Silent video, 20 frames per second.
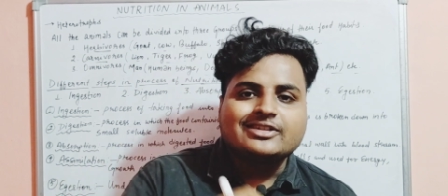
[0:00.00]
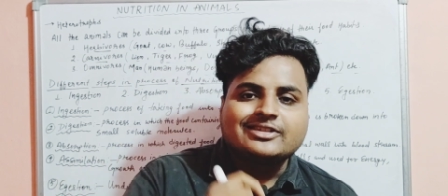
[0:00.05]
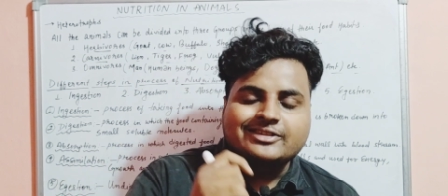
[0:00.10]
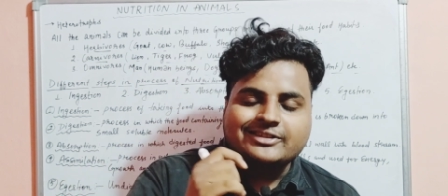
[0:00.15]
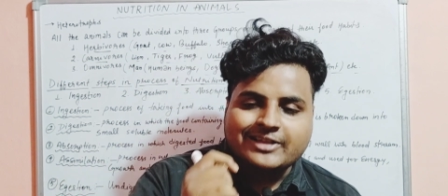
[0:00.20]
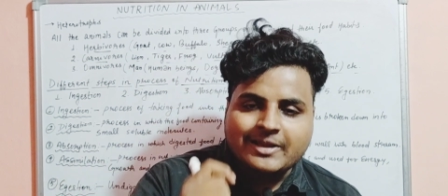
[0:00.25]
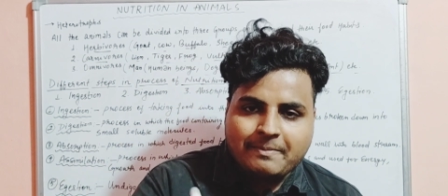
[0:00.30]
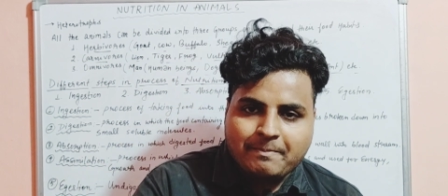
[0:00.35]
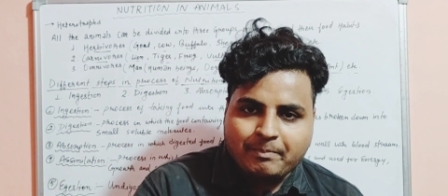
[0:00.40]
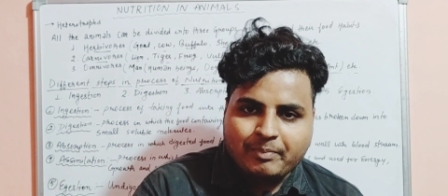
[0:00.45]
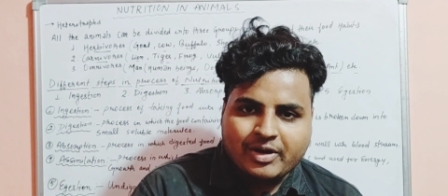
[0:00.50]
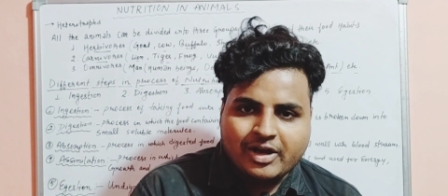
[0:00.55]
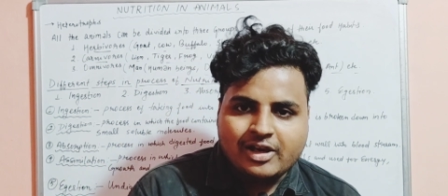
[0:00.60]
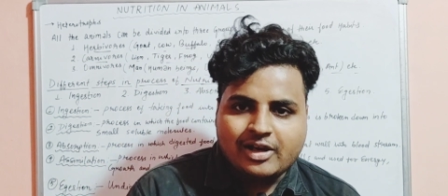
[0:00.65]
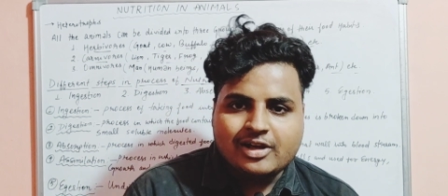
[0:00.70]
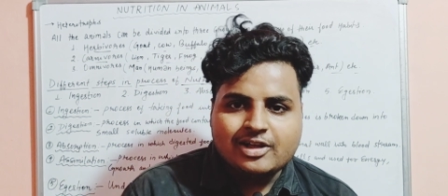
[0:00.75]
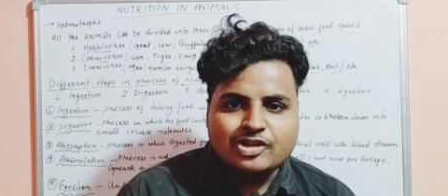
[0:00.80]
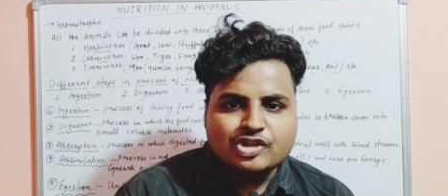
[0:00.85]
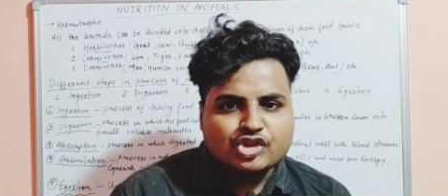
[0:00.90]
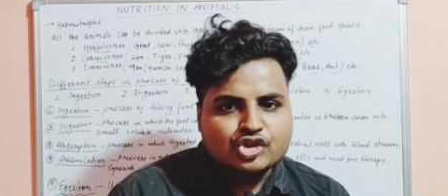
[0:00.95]

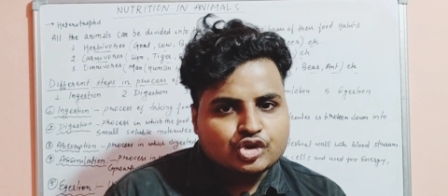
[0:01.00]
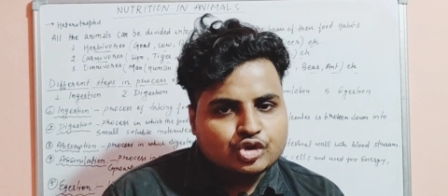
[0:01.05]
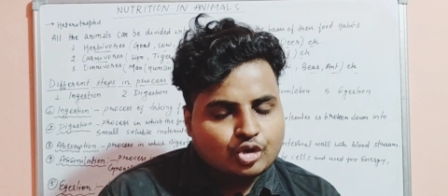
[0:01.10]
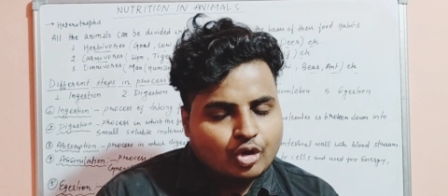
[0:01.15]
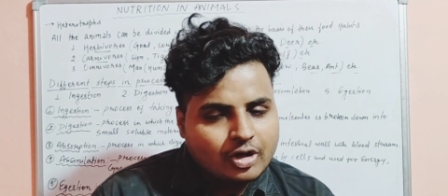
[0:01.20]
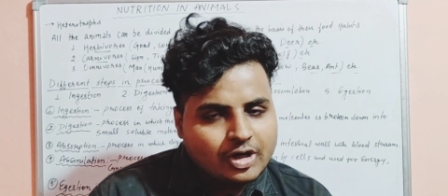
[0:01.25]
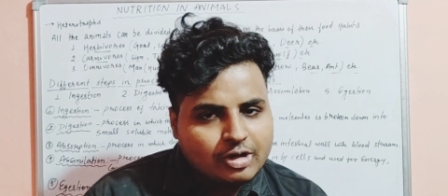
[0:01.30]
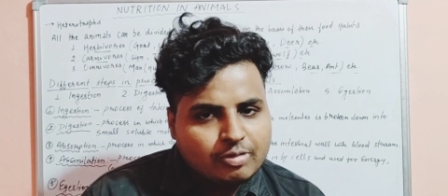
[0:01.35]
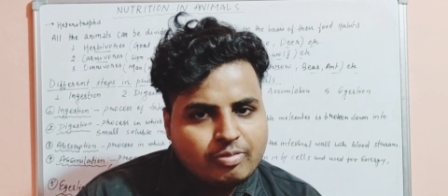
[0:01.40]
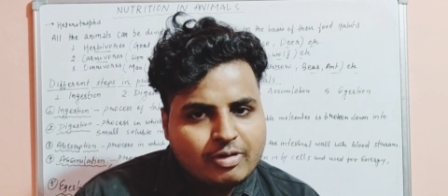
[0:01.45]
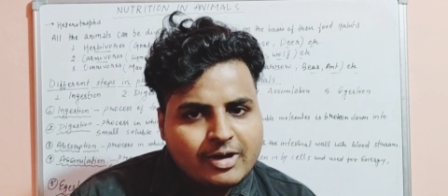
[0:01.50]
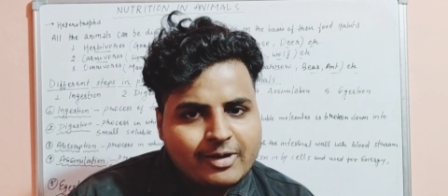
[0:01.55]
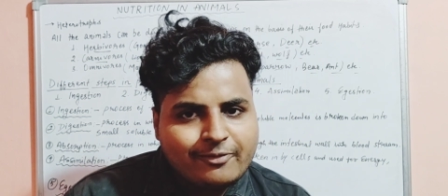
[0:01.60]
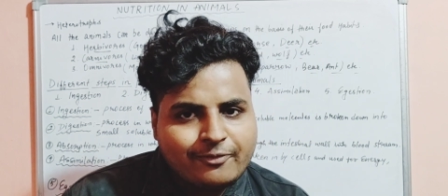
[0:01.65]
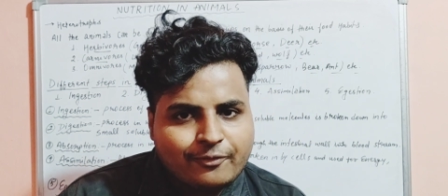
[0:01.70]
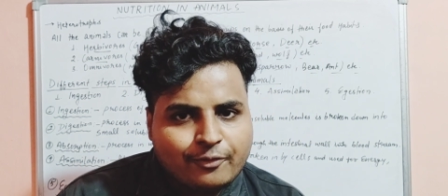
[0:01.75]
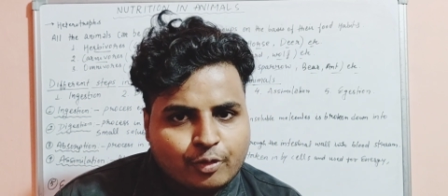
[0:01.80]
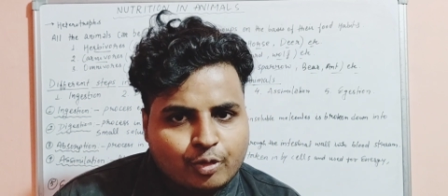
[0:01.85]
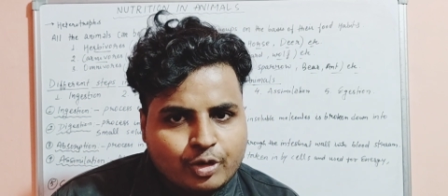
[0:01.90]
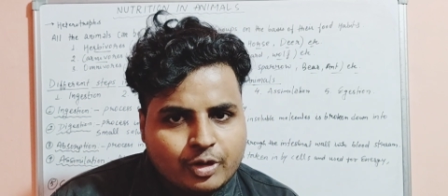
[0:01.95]
सिंपल सोल्यूबल
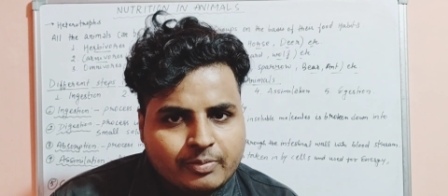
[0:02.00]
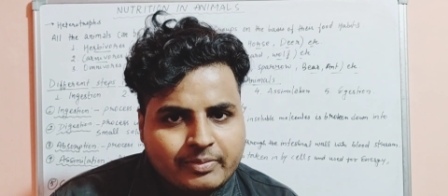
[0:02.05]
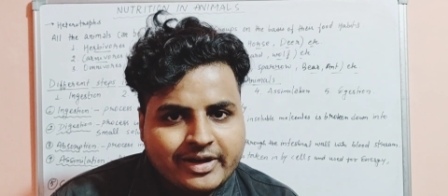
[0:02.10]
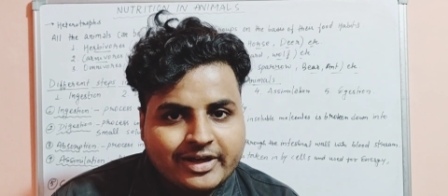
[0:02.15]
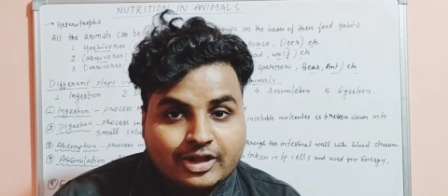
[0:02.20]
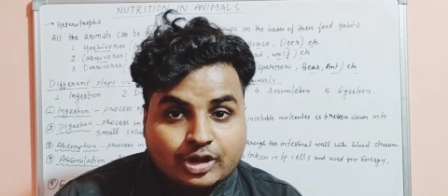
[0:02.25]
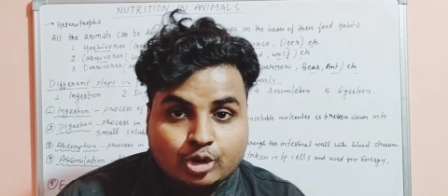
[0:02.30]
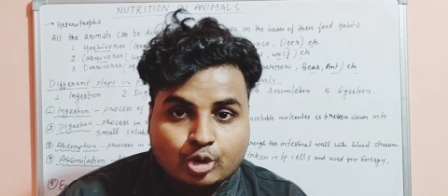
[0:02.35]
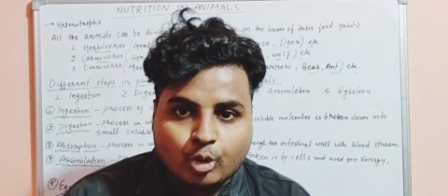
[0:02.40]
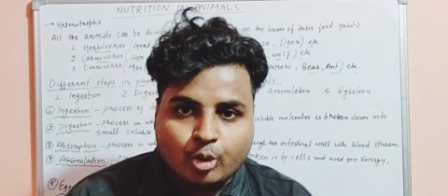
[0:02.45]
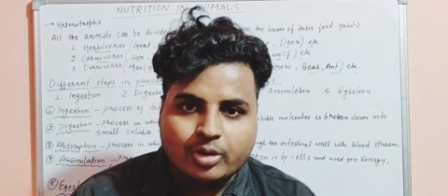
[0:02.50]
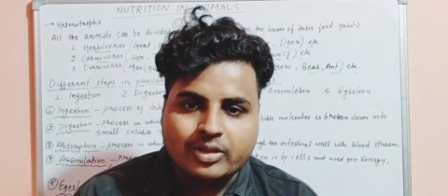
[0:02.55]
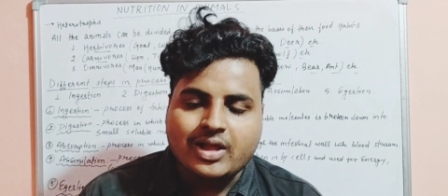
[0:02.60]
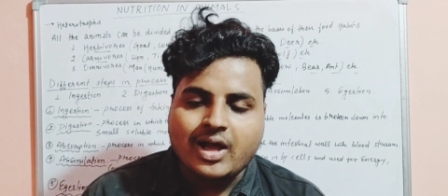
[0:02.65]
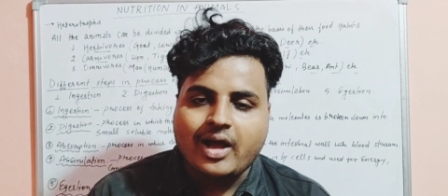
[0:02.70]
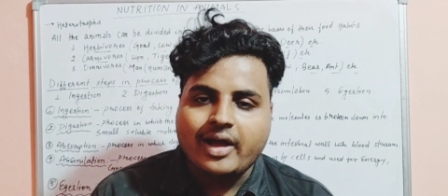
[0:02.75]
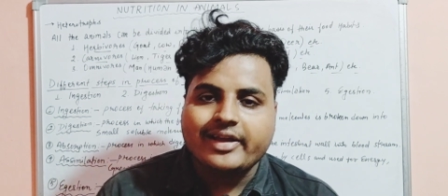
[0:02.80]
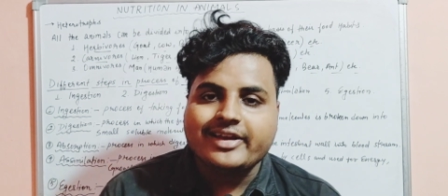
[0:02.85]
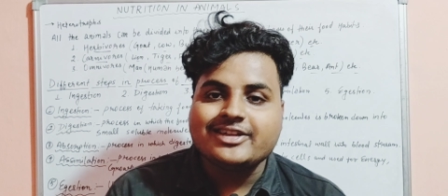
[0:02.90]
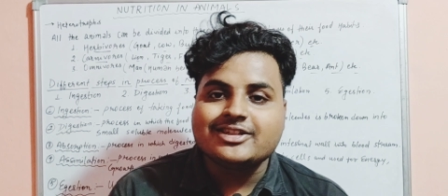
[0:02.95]
फूड में
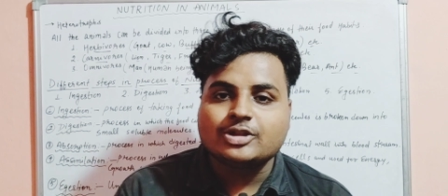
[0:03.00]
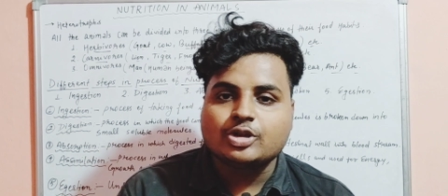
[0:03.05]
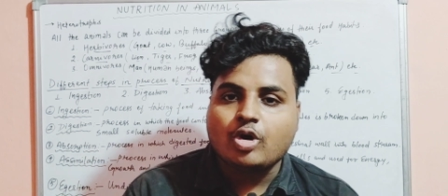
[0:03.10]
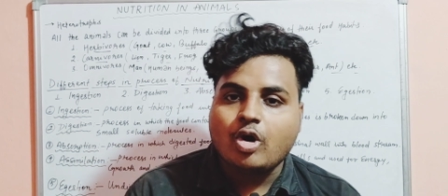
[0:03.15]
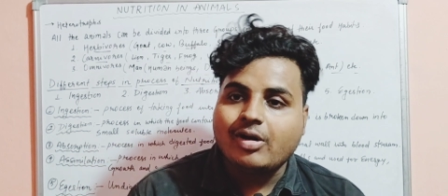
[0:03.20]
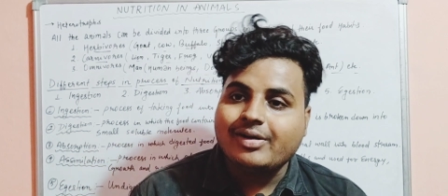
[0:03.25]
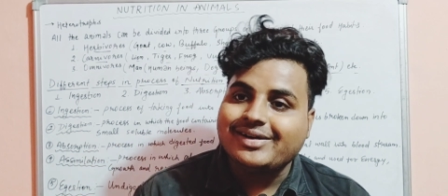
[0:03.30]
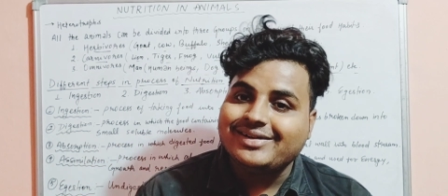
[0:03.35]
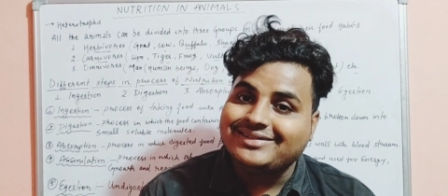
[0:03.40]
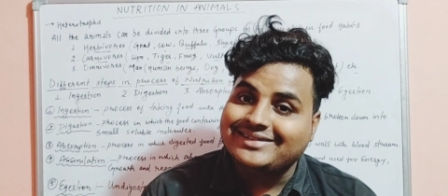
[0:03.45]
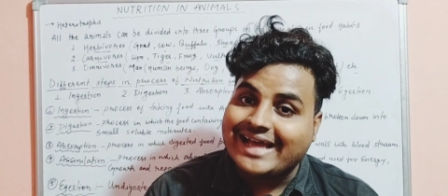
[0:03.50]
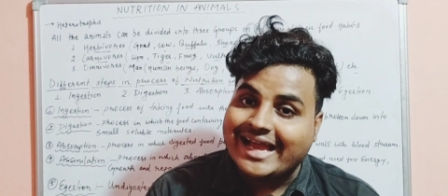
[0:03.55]
तोड़ना इज कॉल्ड